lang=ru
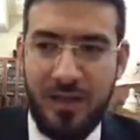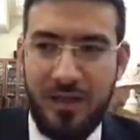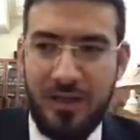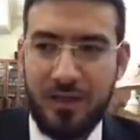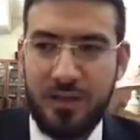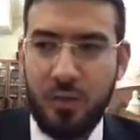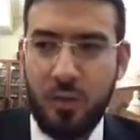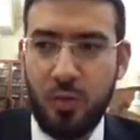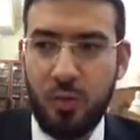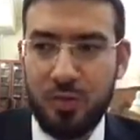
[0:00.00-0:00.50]

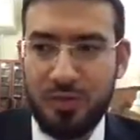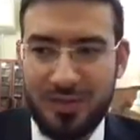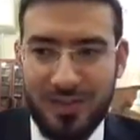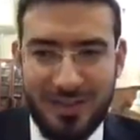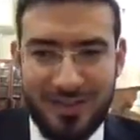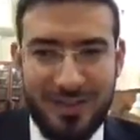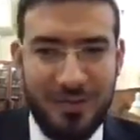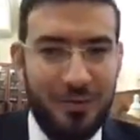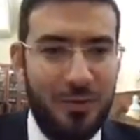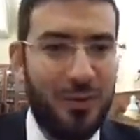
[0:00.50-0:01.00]
Это
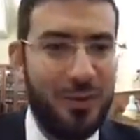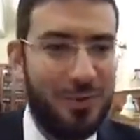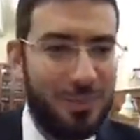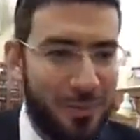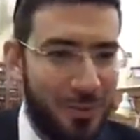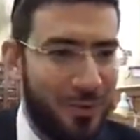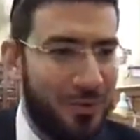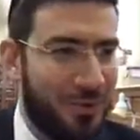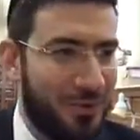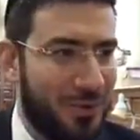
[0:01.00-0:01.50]
устный закон
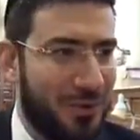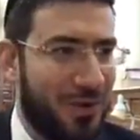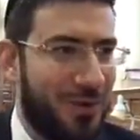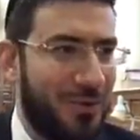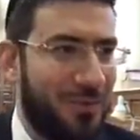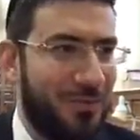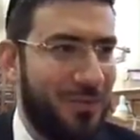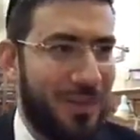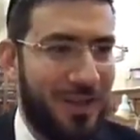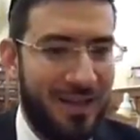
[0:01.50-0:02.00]
по Торе,
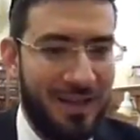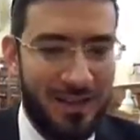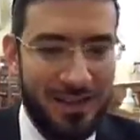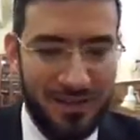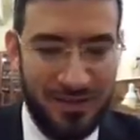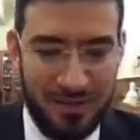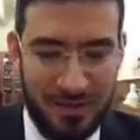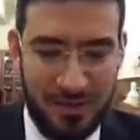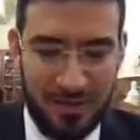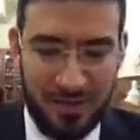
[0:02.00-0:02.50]

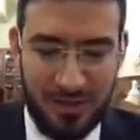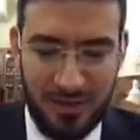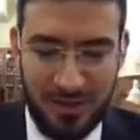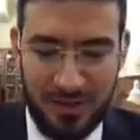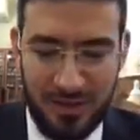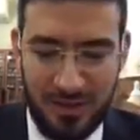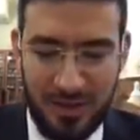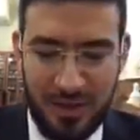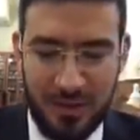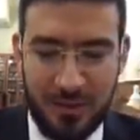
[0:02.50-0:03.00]
значит,
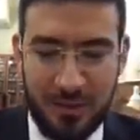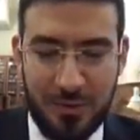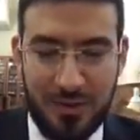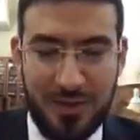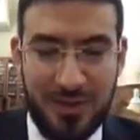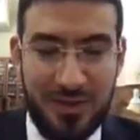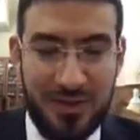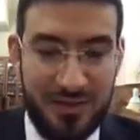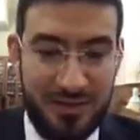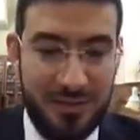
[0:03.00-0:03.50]
э,
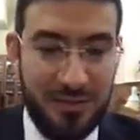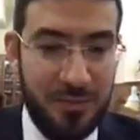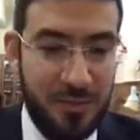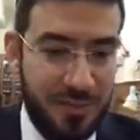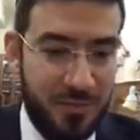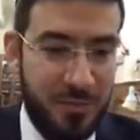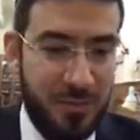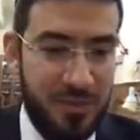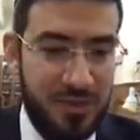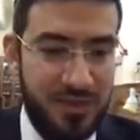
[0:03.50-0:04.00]
который гласит,
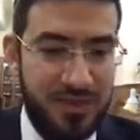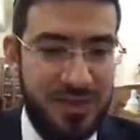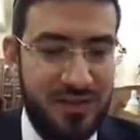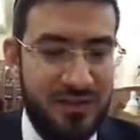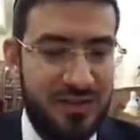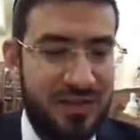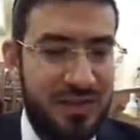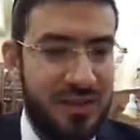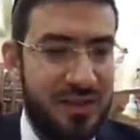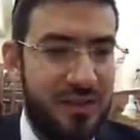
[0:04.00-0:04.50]
мы его уже с
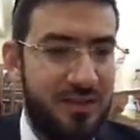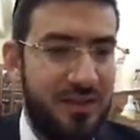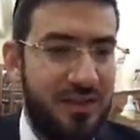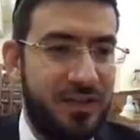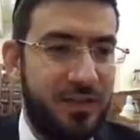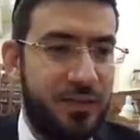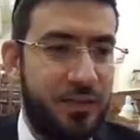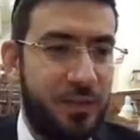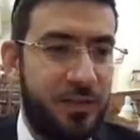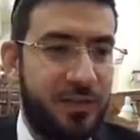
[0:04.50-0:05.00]
ним
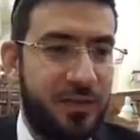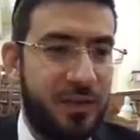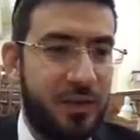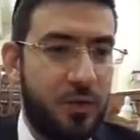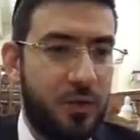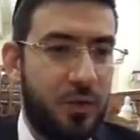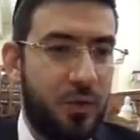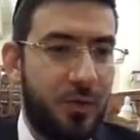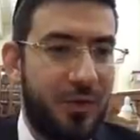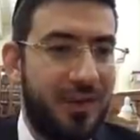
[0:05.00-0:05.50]
сталкивались, Дофа
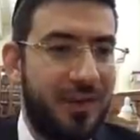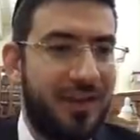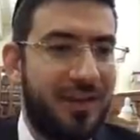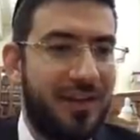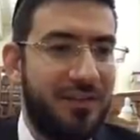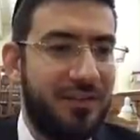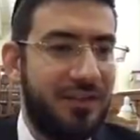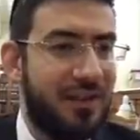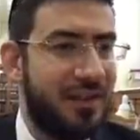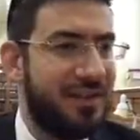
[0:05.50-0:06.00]
Кума,
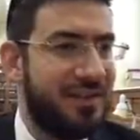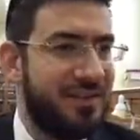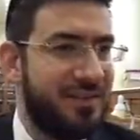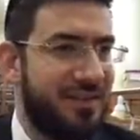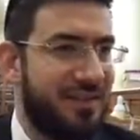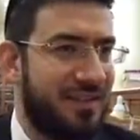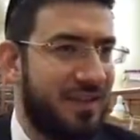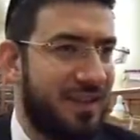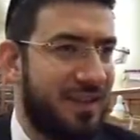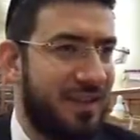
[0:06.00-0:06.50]
кривая
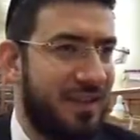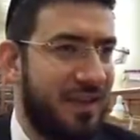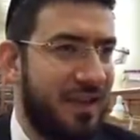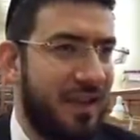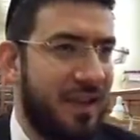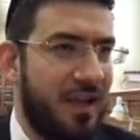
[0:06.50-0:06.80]
стена.